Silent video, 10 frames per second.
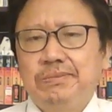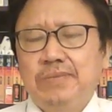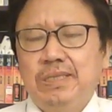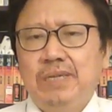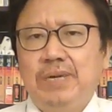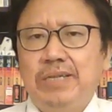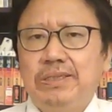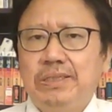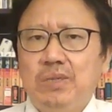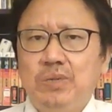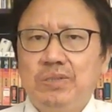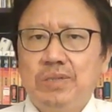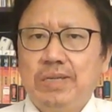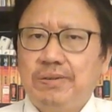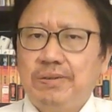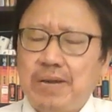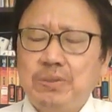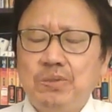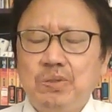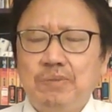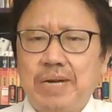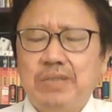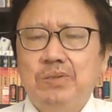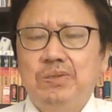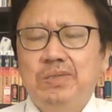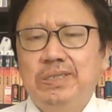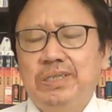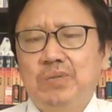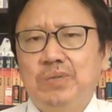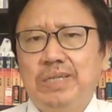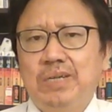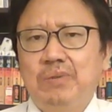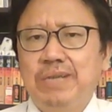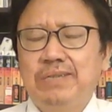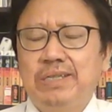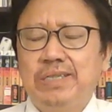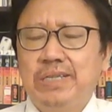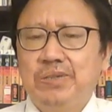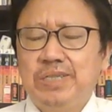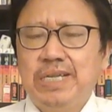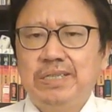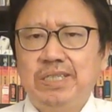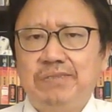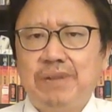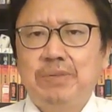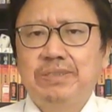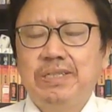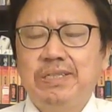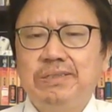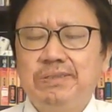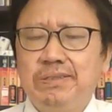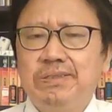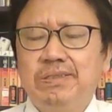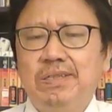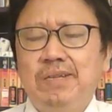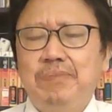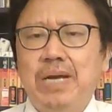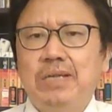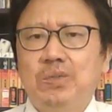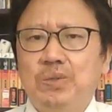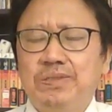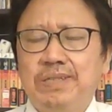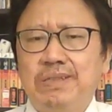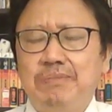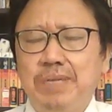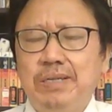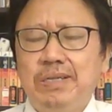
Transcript: 另外，德国总呃法国总统马克龙和德国的外长也都相继发表声音支持白俄罗斯的人民。